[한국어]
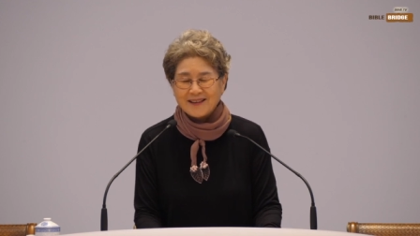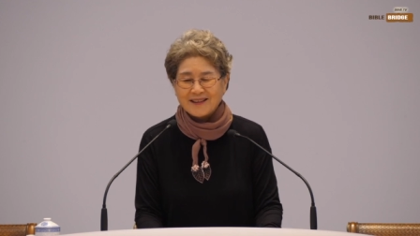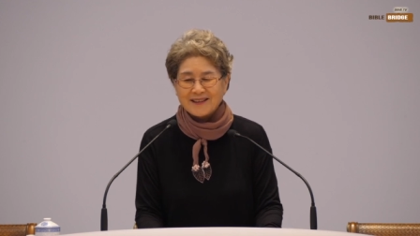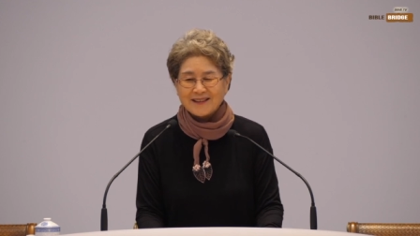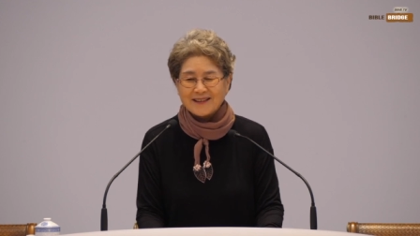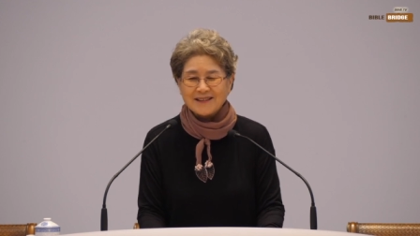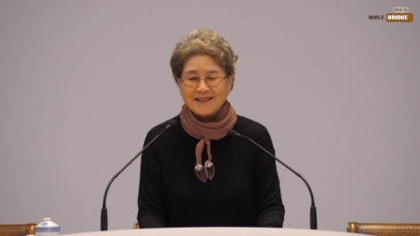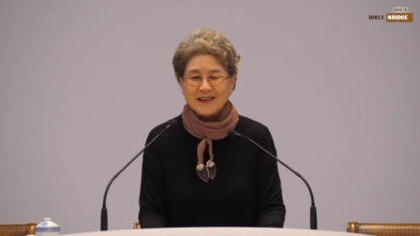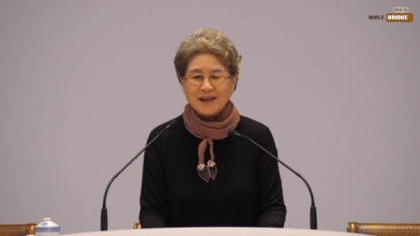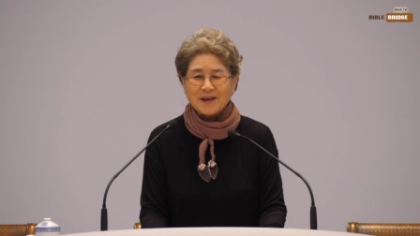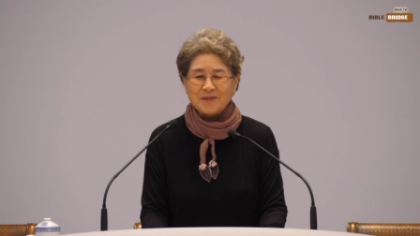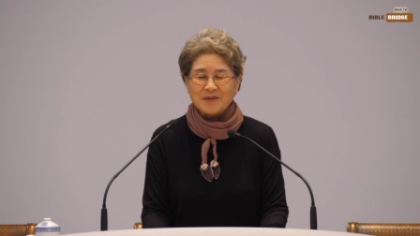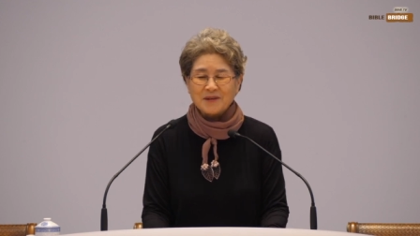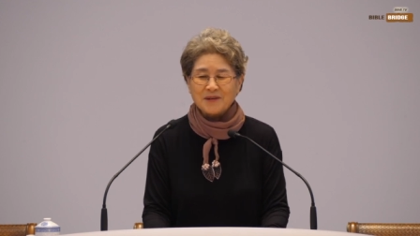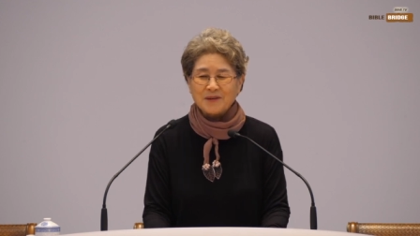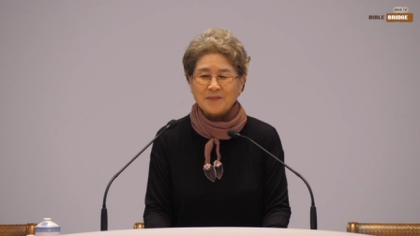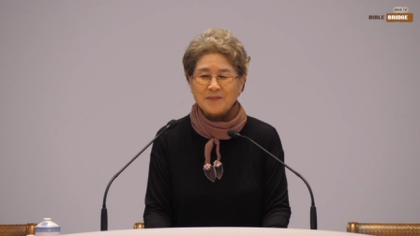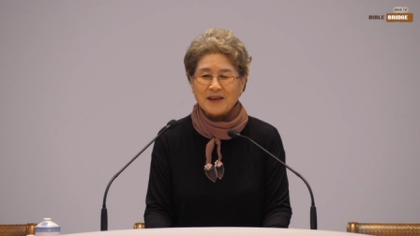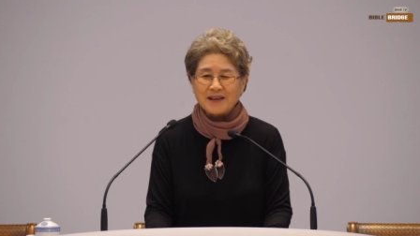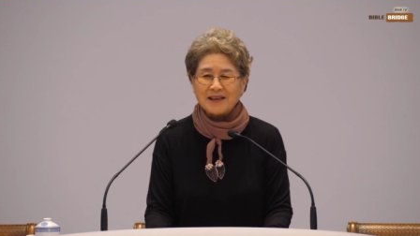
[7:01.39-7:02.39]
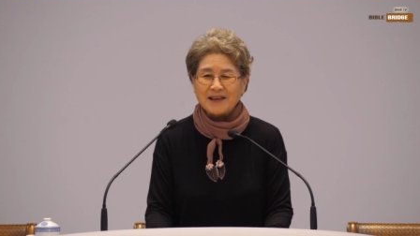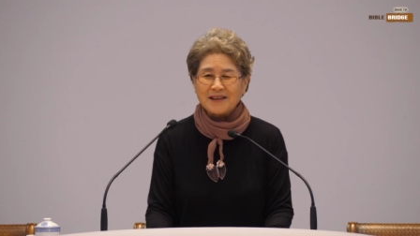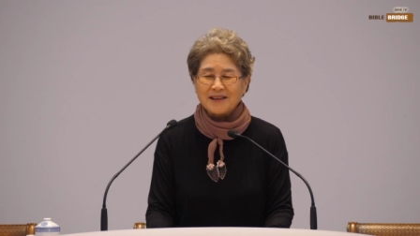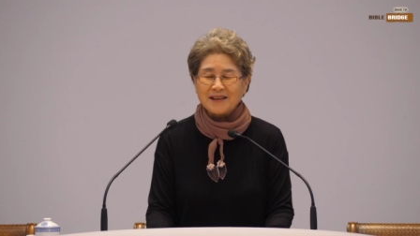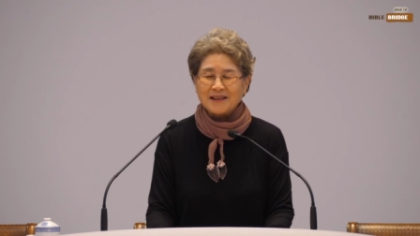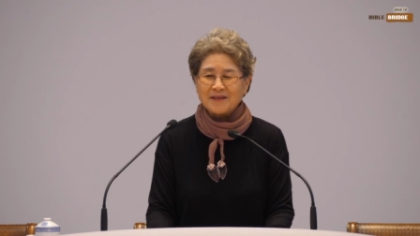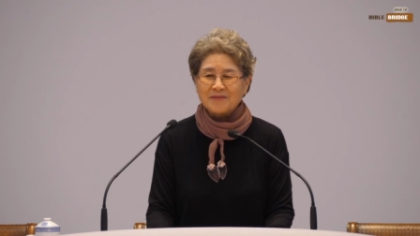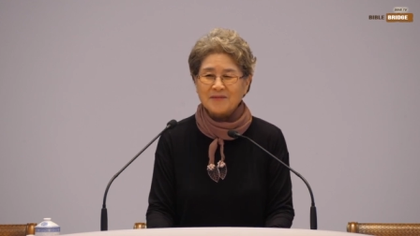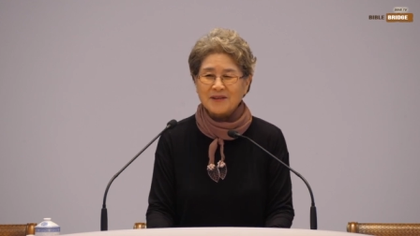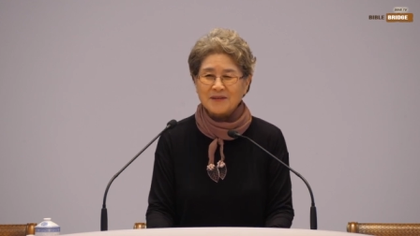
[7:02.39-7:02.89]
근데 한 번은
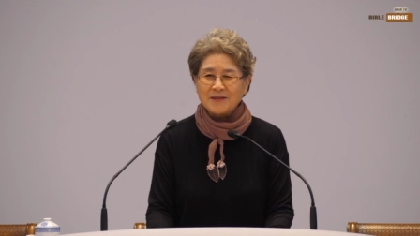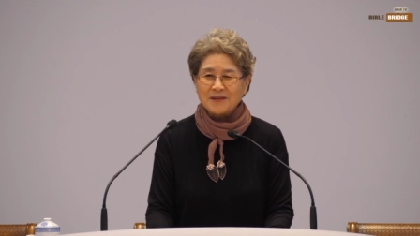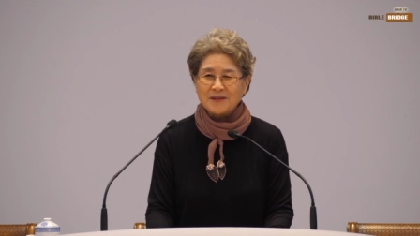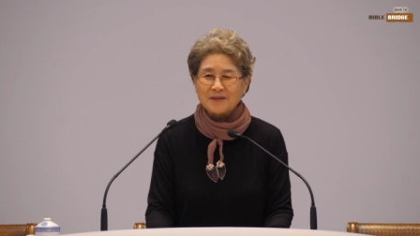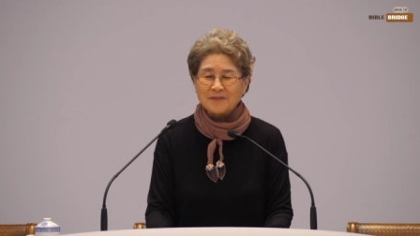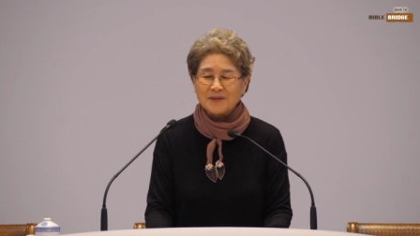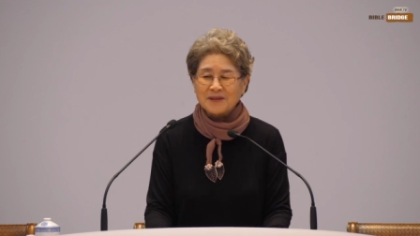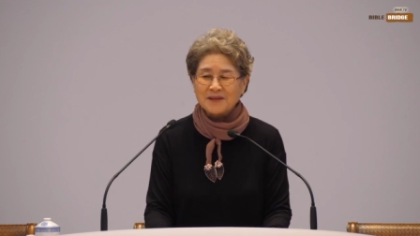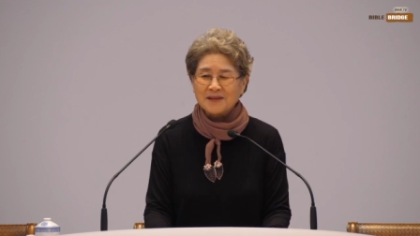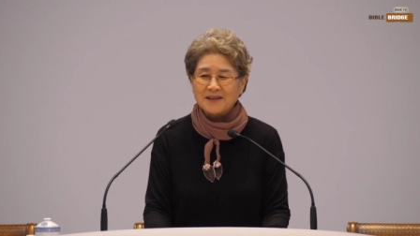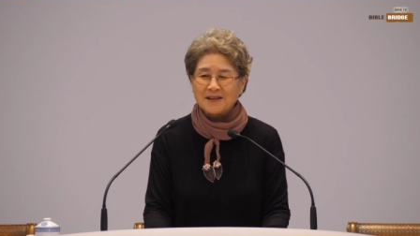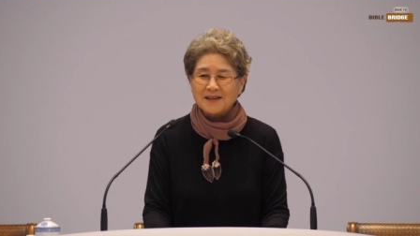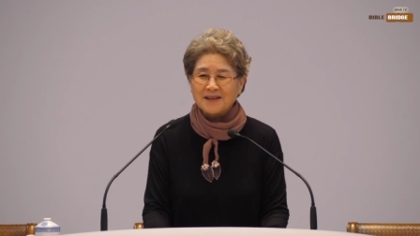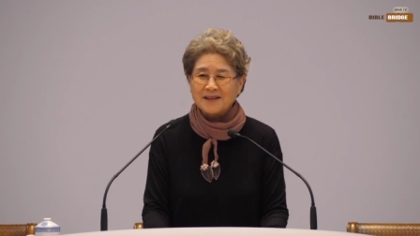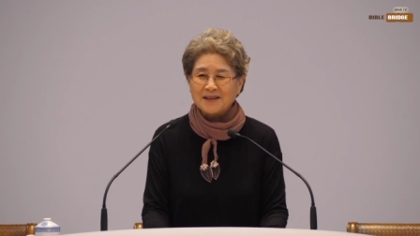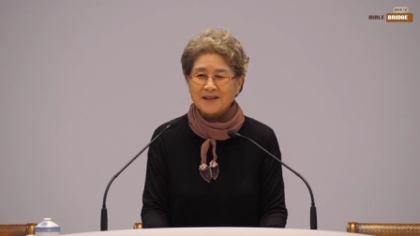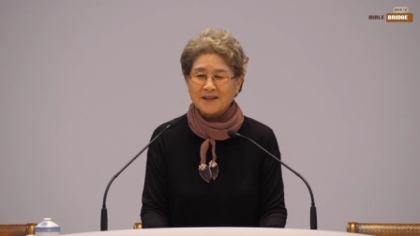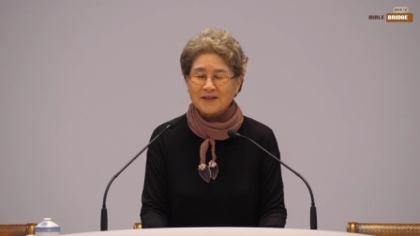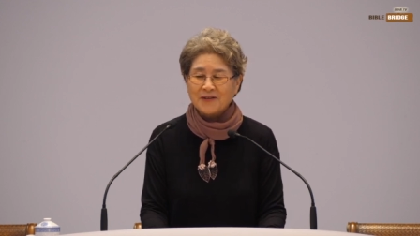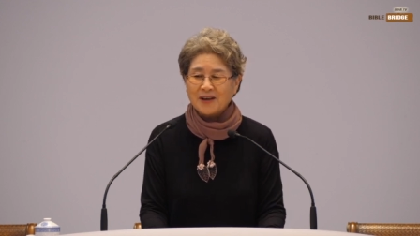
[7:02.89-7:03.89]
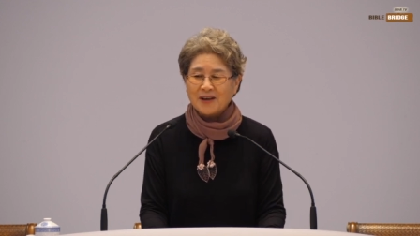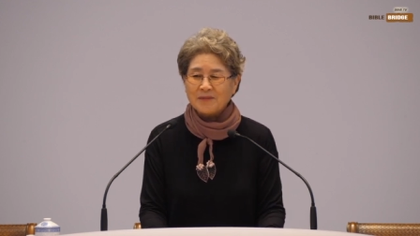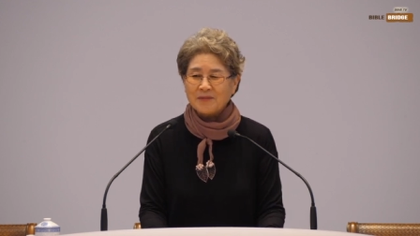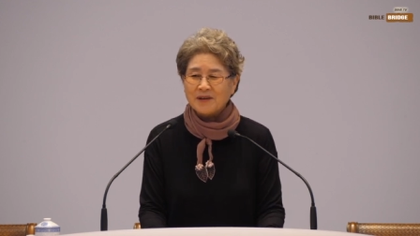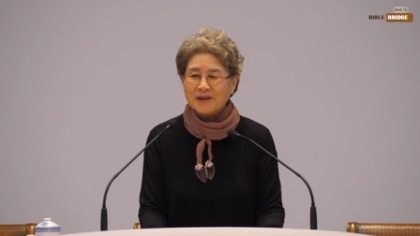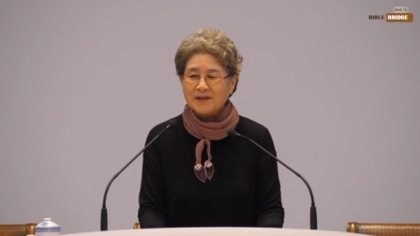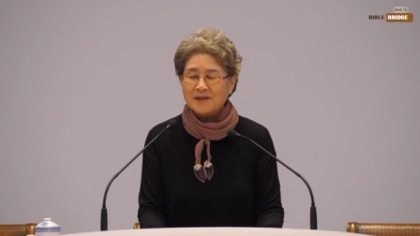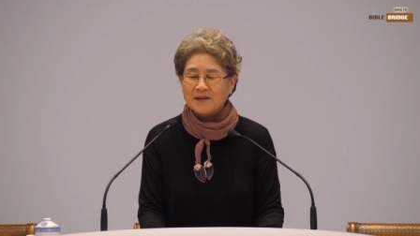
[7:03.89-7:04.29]
바나나가 먹고 싶어서 꾀병을